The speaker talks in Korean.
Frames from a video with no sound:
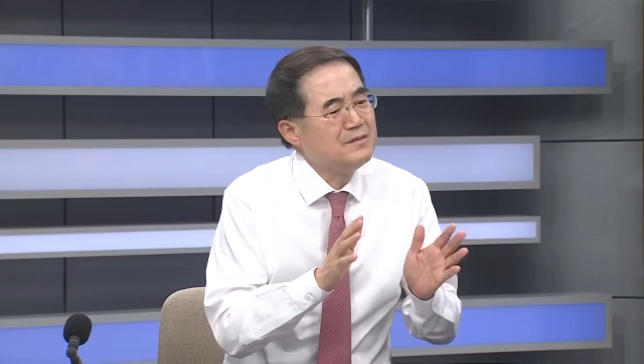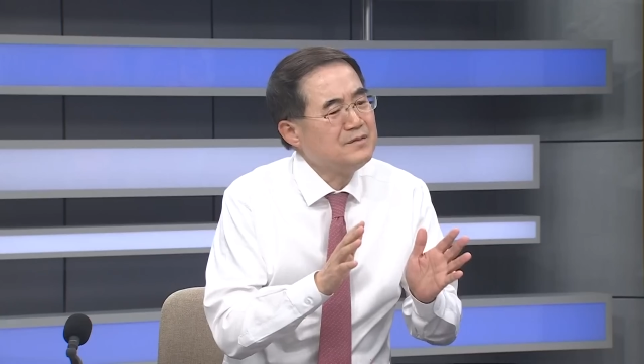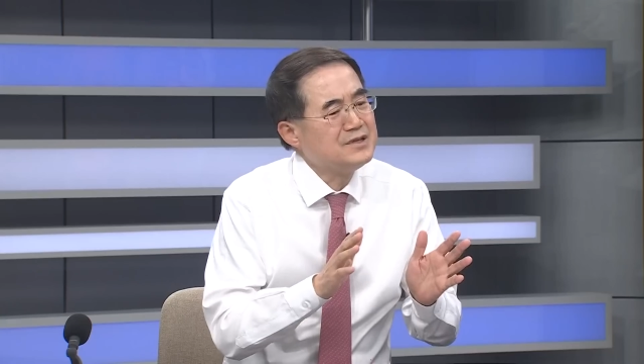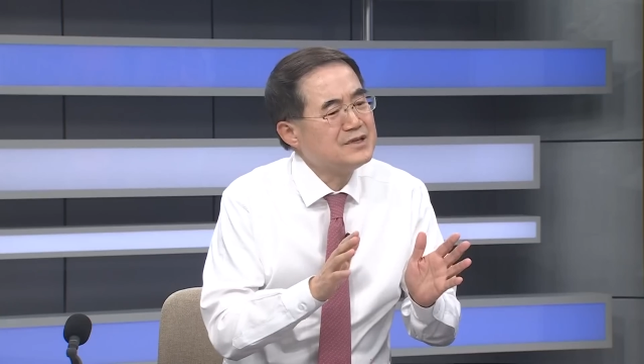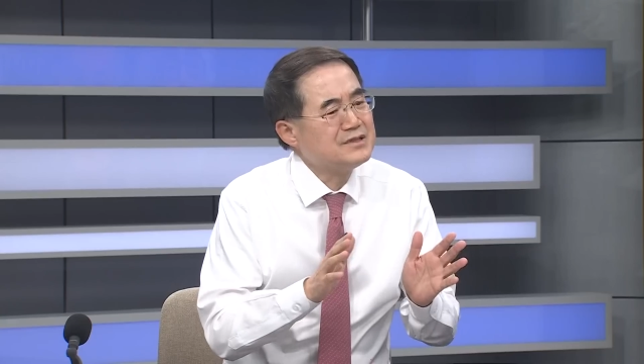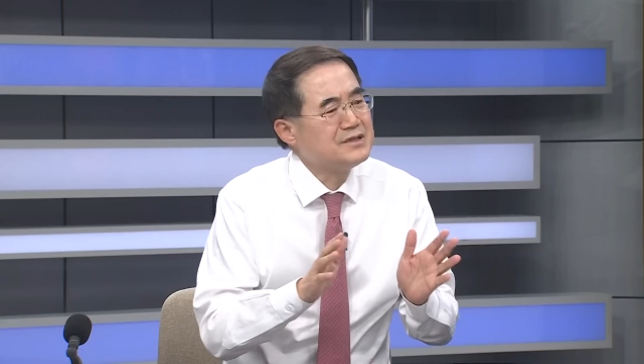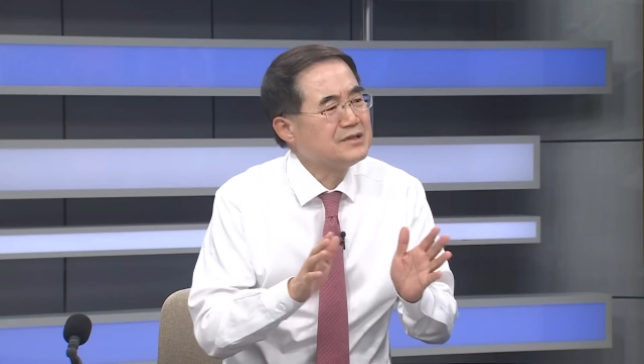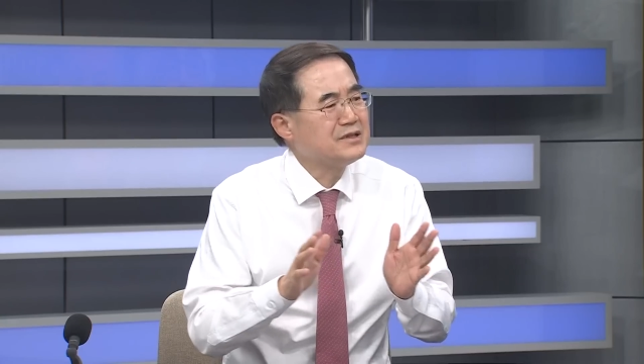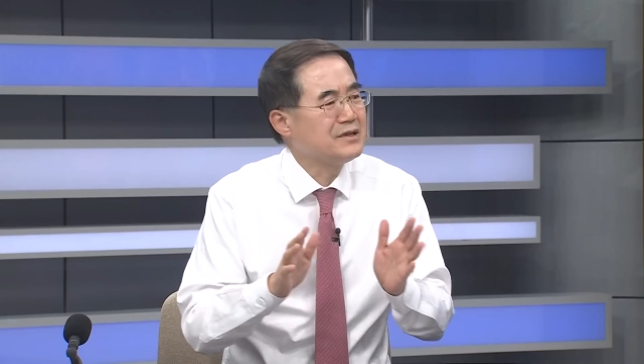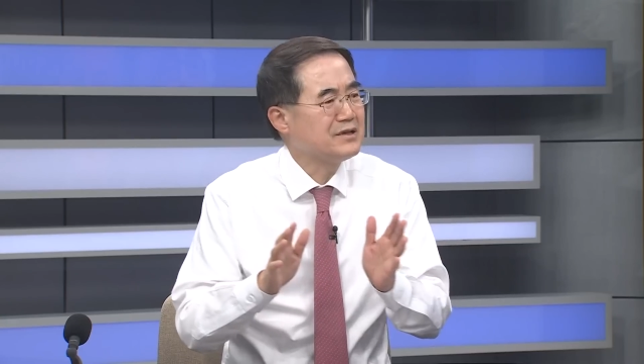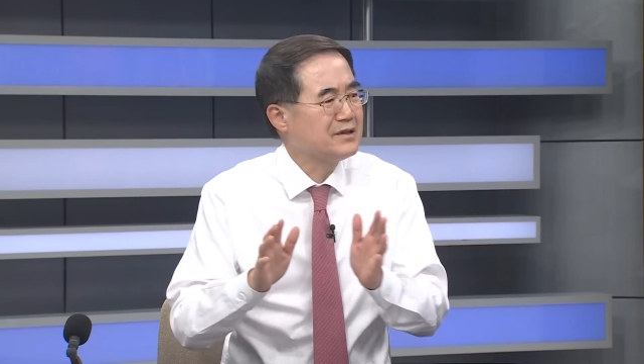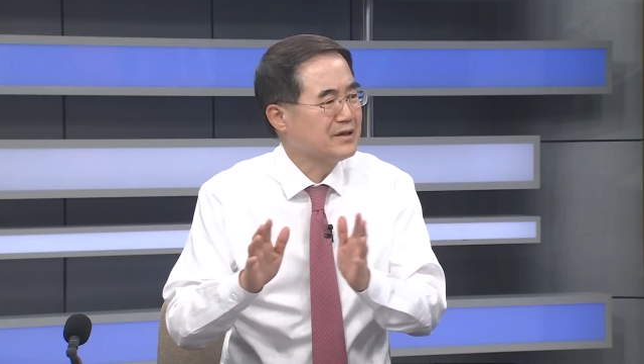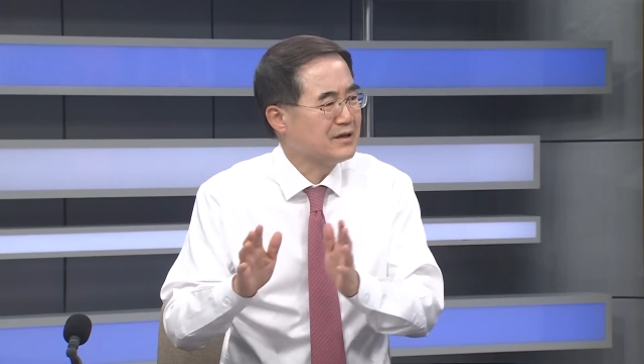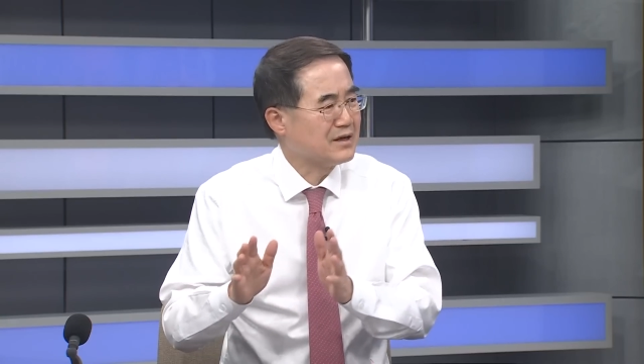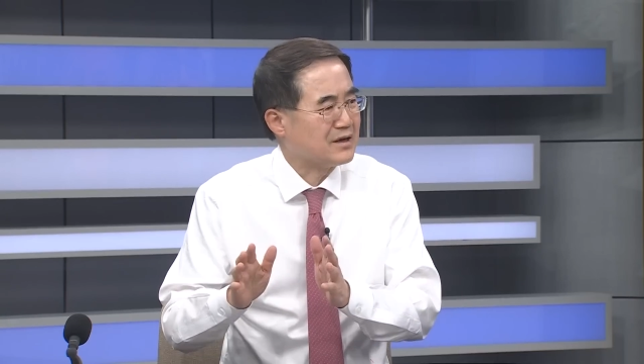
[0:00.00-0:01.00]
MZ
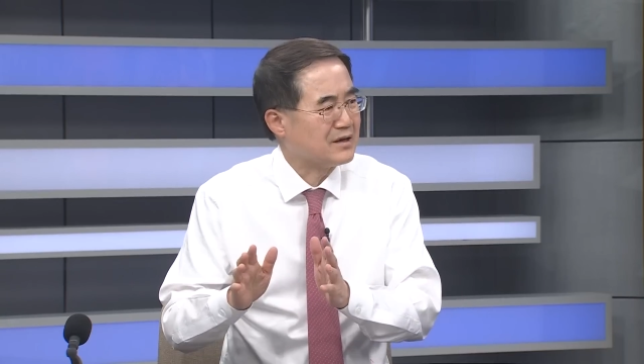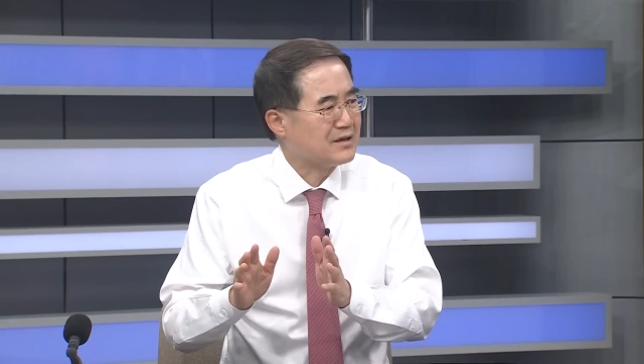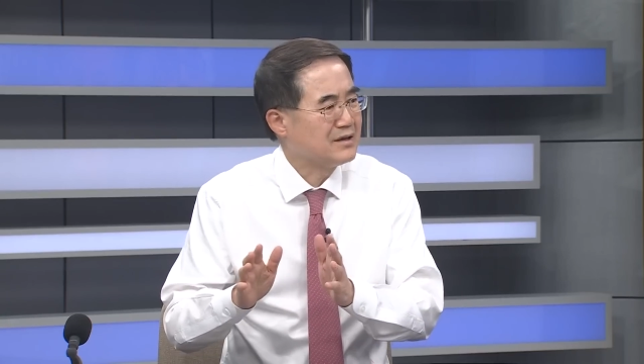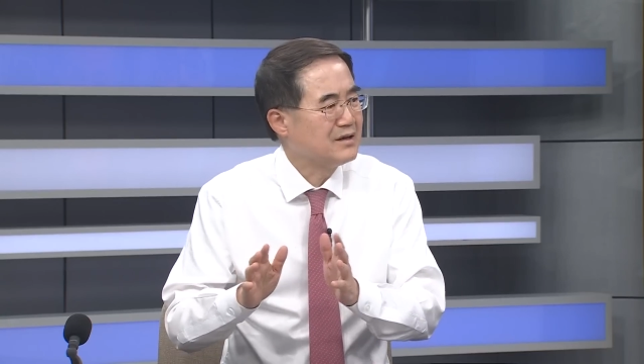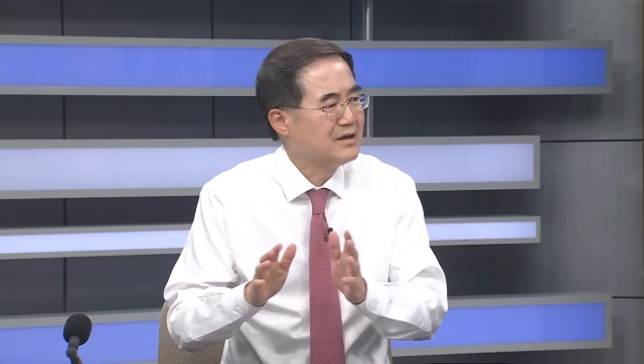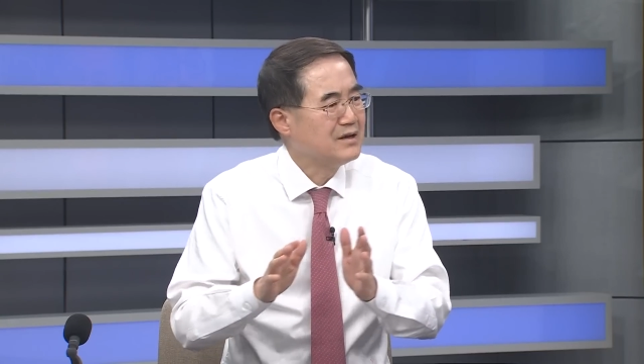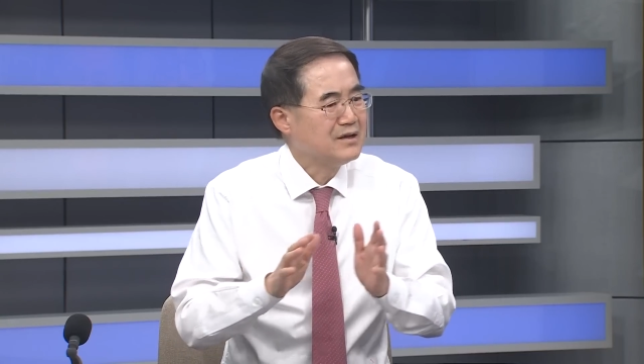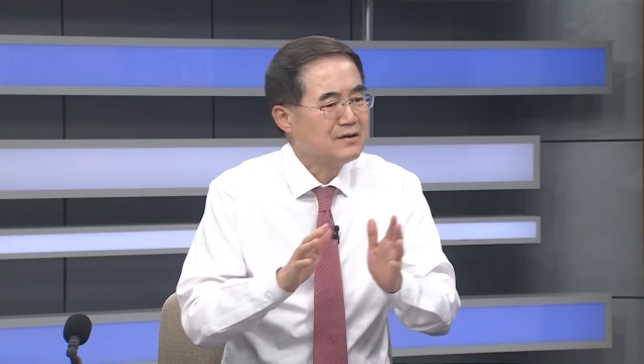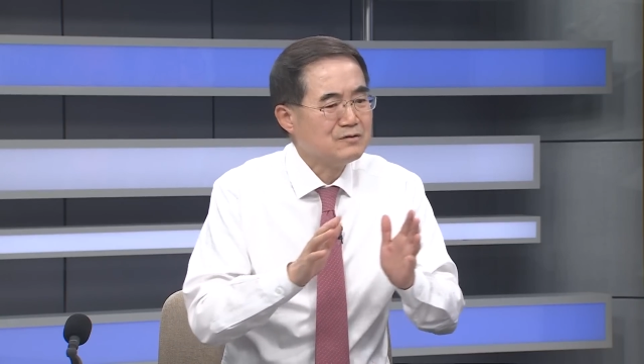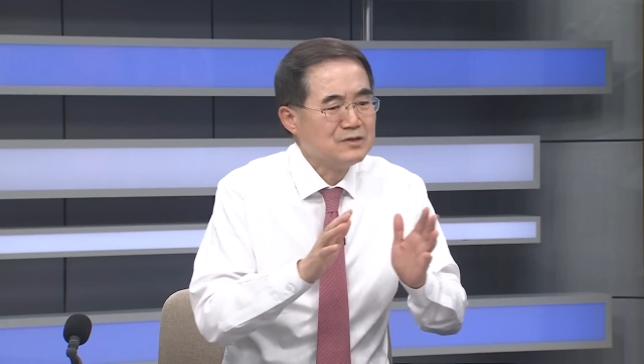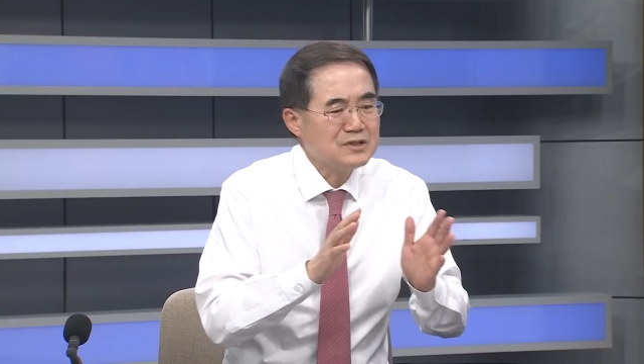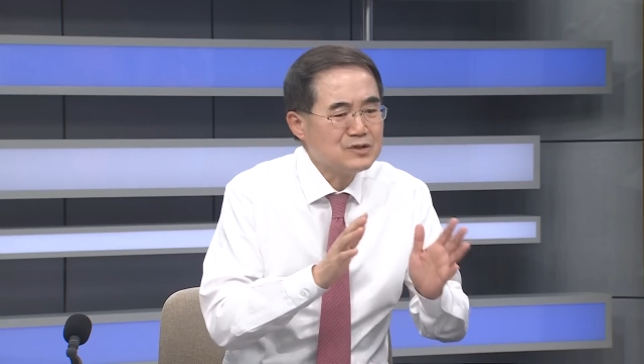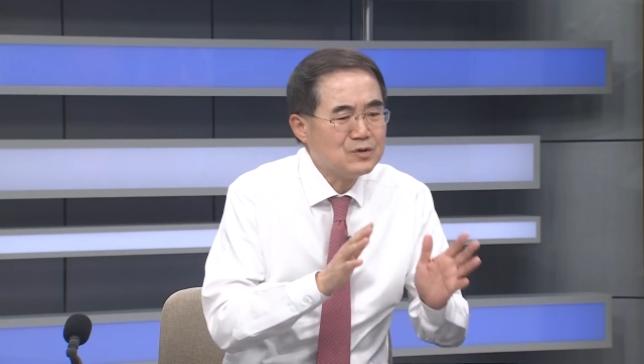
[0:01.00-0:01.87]
세대라든가 우리